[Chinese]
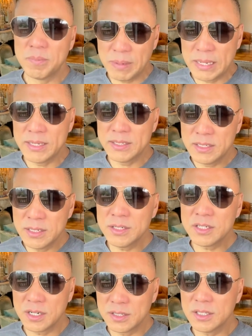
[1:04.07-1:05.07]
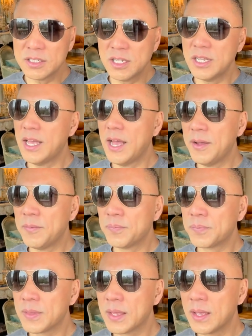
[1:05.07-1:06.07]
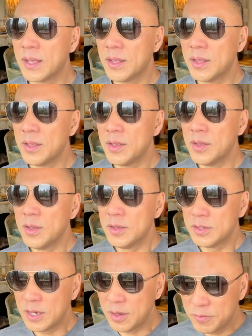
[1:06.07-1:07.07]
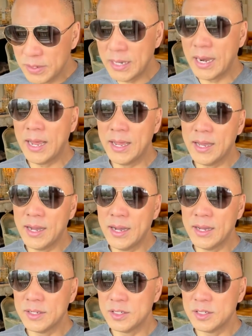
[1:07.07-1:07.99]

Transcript: 北京城的戒严，在未来啊，